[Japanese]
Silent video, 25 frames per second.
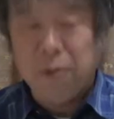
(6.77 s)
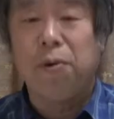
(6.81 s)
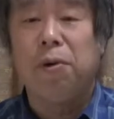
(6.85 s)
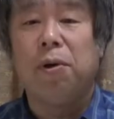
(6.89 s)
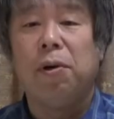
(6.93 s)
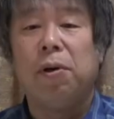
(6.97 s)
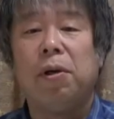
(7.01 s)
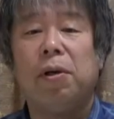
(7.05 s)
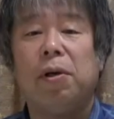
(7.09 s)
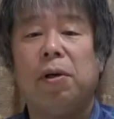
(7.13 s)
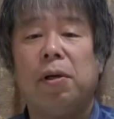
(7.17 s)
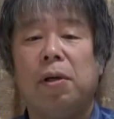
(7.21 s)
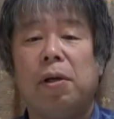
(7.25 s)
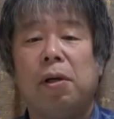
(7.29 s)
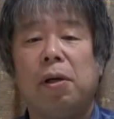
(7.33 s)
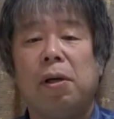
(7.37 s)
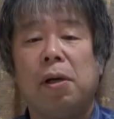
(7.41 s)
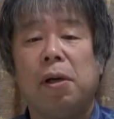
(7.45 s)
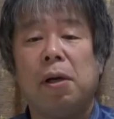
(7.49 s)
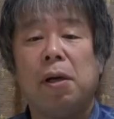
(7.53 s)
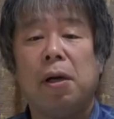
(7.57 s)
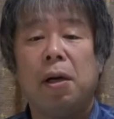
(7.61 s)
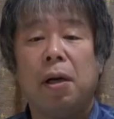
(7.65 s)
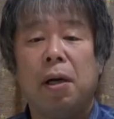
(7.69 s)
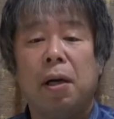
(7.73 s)
を
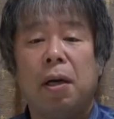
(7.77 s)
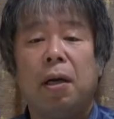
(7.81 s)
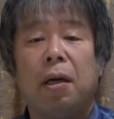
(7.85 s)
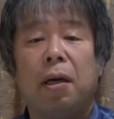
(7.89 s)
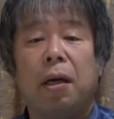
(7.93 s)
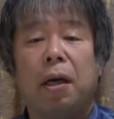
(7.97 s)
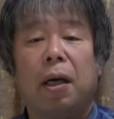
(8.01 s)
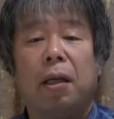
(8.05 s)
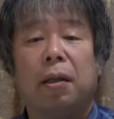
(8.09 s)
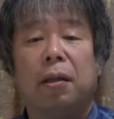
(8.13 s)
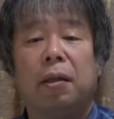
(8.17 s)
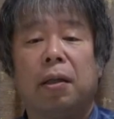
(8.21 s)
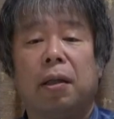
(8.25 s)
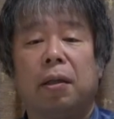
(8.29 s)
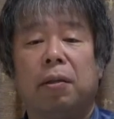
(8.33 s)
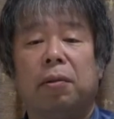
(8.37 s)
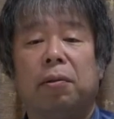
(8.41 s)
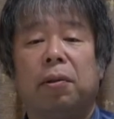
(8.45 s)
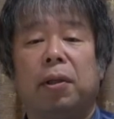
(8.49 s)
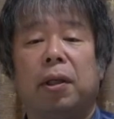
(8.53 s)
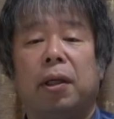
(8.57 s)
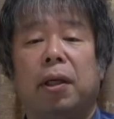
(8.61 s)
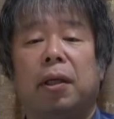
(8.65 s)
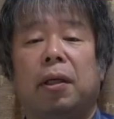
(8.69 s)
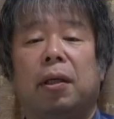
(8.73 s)
買った
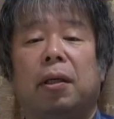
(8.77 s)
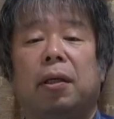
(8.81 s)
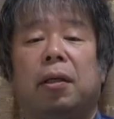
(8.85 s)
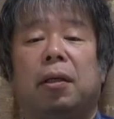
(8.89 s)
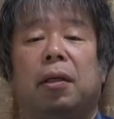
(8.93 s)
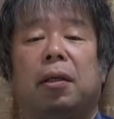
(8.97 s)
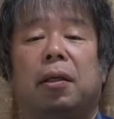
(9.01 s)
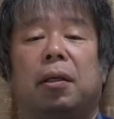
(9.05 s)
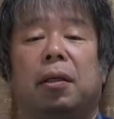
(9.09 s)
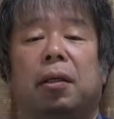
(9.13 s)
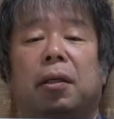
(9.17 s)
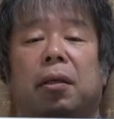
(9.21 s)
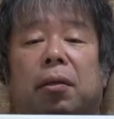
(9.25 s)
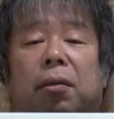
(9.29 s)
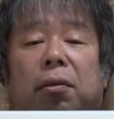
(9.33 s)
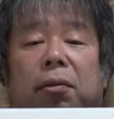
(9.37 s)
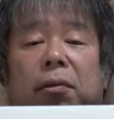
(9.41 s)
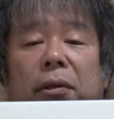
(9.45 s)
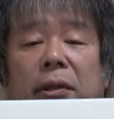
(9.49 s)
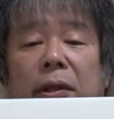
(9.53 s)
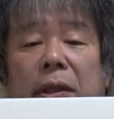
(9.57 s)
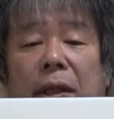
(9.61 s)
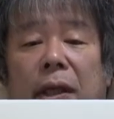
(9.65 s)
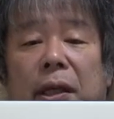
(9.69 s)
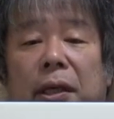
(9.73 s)
のでお
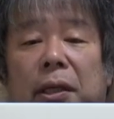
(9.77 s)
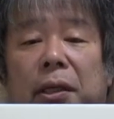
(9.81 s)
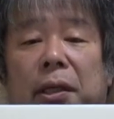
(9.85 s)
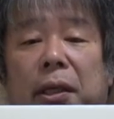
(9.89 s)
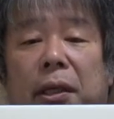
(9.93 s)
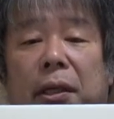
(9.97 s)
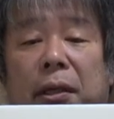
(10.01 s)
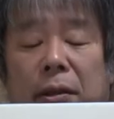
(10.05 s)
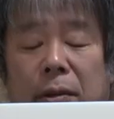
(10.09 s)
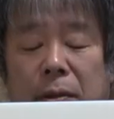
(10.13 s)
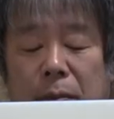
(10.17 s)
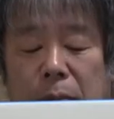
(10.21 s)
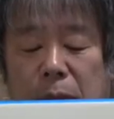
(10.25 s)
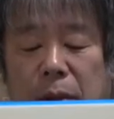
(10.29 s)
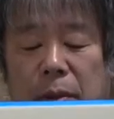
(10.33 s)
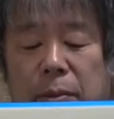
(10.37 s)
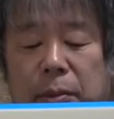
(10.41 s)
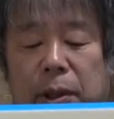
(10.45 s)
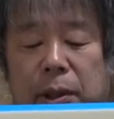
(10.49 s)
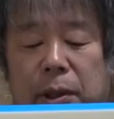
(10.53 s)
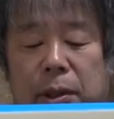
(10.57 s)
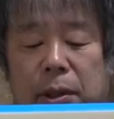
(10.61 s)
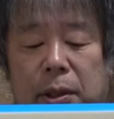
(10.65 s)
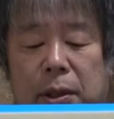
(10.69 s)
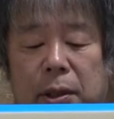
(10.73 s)
伝えしたいと思い
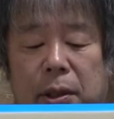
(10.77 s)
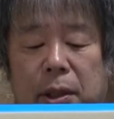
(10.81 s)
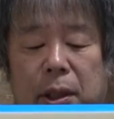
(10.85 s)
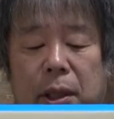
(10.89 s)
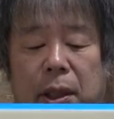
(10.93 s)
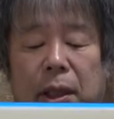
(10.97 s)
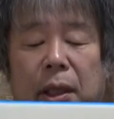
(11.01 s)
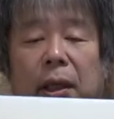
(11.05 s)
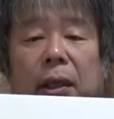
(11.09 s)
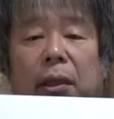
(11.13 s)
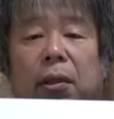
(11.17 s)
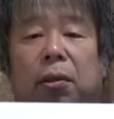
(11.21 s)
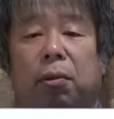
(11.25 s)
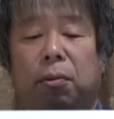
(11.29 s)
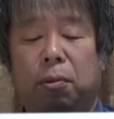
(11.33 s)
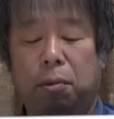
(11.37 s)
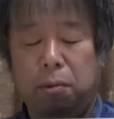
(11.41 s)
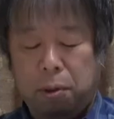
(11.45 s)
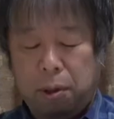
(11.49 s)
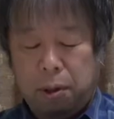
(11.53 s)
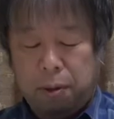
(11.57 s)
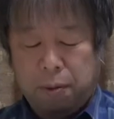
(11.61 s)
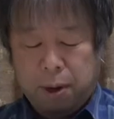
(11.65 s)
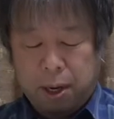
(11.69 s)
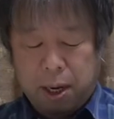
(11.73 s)
ます。えっ、ー、と
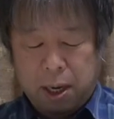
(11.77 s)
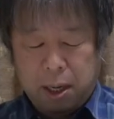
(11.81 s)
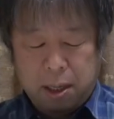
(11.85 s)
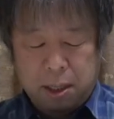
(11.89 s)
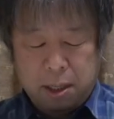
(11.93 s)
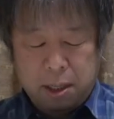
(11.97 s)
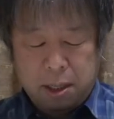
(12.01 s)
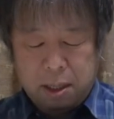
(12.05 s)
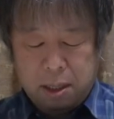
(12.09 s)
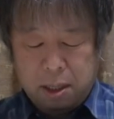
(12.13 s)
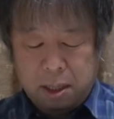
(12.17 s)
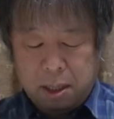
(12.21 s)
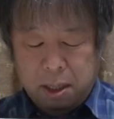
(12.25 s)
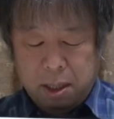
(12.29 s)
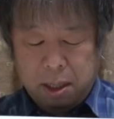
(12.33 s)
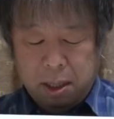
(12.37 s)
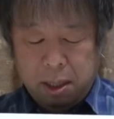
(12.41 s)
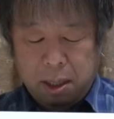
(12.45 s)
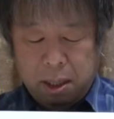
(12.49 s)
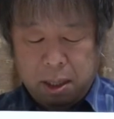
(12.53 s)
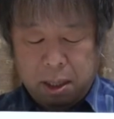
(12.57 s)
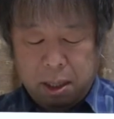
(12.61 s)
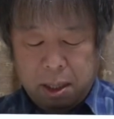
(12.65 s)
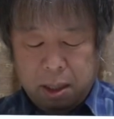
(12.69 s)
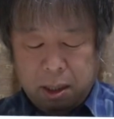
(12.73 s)
これは
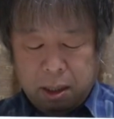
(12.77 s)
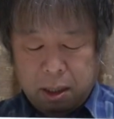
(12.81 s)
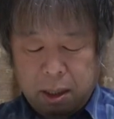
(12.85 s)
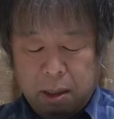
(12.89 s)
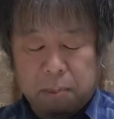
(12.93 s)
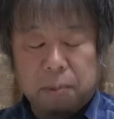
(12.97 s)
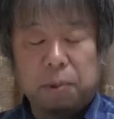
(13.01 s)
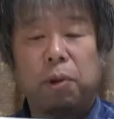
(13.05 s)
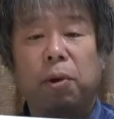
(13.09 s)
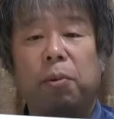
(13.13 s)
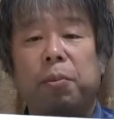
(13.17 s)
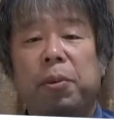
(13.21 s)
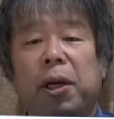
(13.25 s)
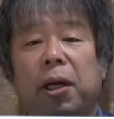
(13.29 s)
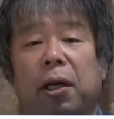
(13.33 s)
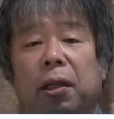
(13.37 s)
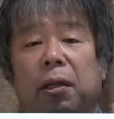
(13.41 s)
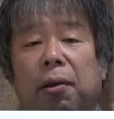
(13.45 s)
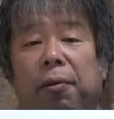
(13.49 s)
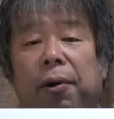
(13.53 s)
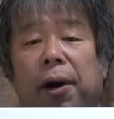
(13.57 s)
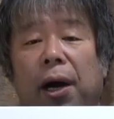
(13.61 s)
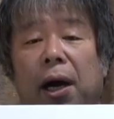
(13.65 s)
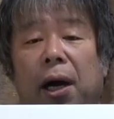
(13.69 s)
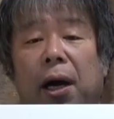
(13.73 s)
多分読み
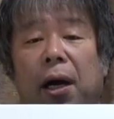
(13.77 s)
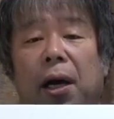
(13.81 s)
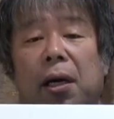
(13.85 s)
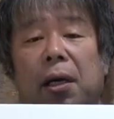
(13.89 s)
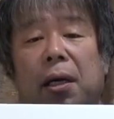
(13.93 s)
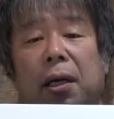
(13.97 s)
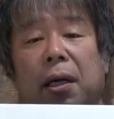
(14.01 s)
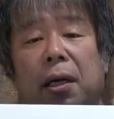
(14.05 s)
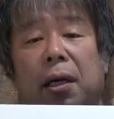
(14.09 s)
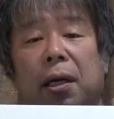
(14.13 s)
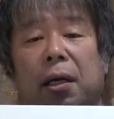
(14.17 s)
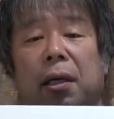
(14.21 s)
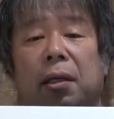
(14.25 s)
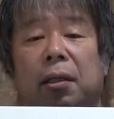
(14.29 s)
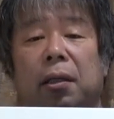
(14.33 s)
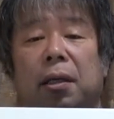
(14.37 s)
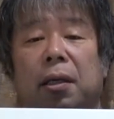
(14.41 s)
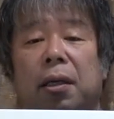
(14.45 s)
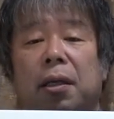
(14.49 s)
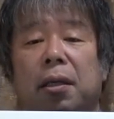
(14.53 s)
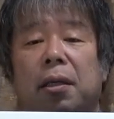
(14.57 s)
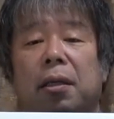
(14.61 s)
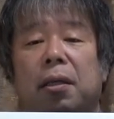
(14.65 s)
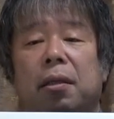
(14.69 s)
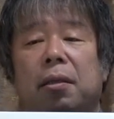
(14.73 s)
方はアンカーで
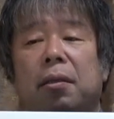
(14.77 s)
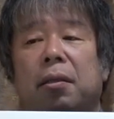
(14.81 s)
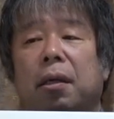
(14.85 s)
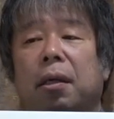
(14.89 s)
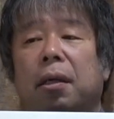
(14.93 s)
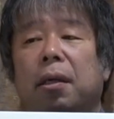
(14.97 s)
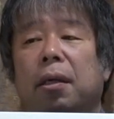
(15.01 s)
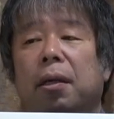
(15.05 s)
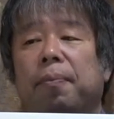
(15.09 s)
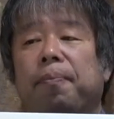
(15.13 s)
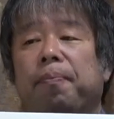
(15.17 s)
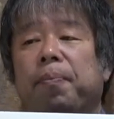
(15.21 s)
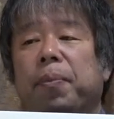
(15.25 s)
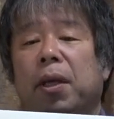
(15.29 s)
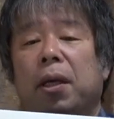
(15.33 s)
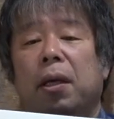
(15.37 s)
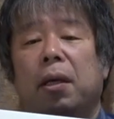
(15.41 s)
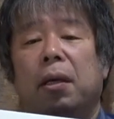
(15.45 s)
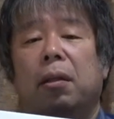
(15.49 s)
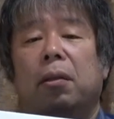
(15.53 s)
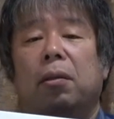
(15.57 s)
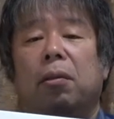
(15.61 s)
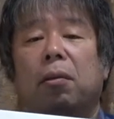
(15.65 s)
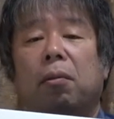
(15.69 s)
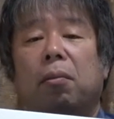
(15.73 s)
いいんですかね。
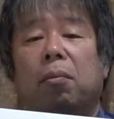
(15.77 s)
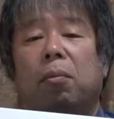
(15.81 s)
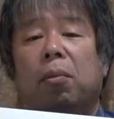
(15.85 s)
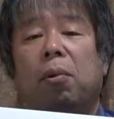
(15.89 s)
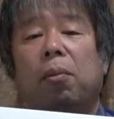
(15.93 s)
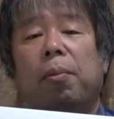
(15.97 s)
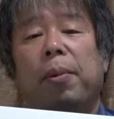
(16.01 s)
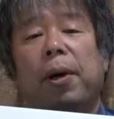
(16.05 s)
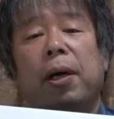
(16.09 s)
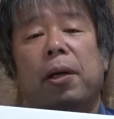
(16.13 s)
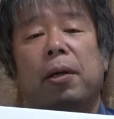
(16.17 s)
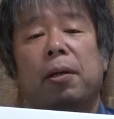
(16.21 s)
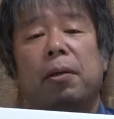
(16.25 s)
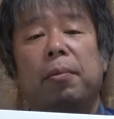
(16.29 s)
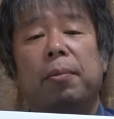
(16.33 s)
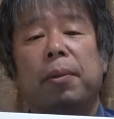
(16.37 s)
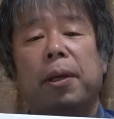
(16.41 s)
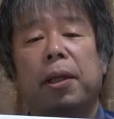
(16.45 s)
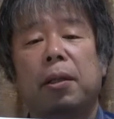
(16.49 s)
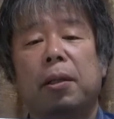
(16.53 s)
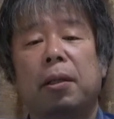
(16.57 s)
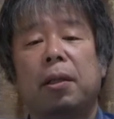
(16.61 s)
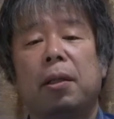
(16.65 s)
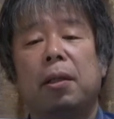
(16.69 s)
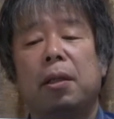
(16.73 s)
えっ、ー、と
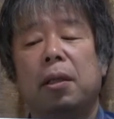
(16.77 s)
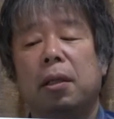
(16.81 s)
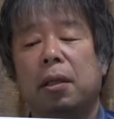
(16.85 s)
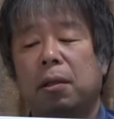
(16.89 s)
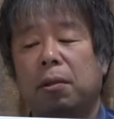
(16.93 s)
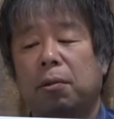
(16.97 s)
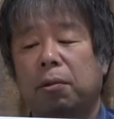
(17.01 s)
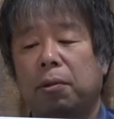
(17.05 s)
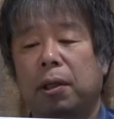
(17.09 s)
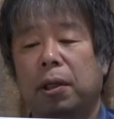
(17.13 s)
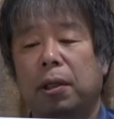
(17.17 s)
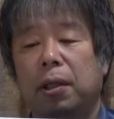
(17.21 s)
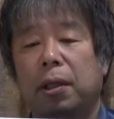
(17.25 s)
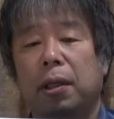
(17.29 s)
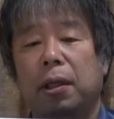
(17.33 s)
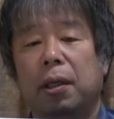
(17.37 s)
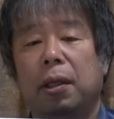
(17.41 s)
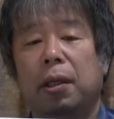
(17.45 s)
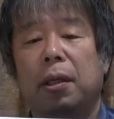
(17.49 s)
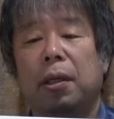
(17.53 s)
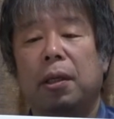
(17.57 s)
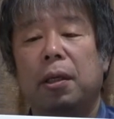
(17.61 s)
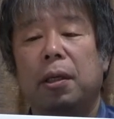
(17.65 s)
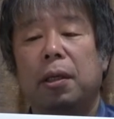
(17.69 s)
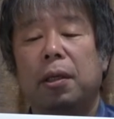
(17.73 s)
モバイルバッテリーとかで
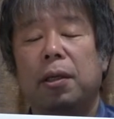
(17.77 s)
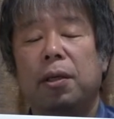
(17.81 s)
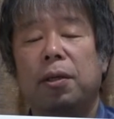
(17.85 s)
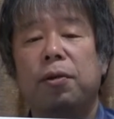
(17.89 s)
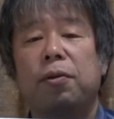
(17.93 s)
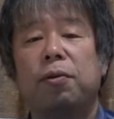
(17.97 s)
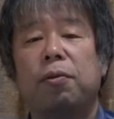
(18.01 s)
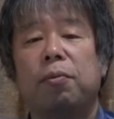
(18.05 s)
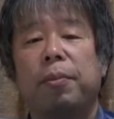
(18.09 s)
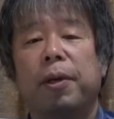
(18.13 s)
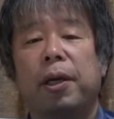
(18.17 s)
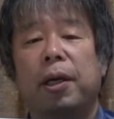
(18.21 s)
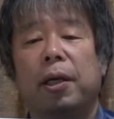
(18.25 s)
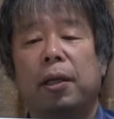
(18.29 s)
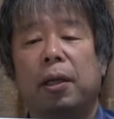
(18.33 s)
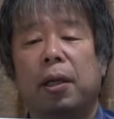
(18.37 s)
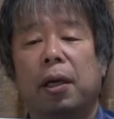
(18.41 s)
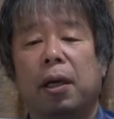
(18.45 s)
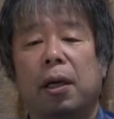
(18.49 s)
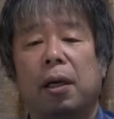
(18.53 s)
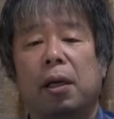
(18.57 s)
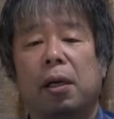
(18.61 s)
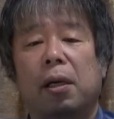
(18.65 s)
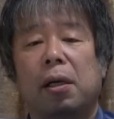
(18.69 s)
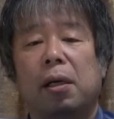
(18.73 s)
有名
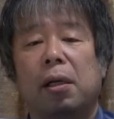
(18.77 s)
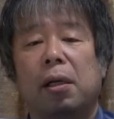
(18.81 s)
な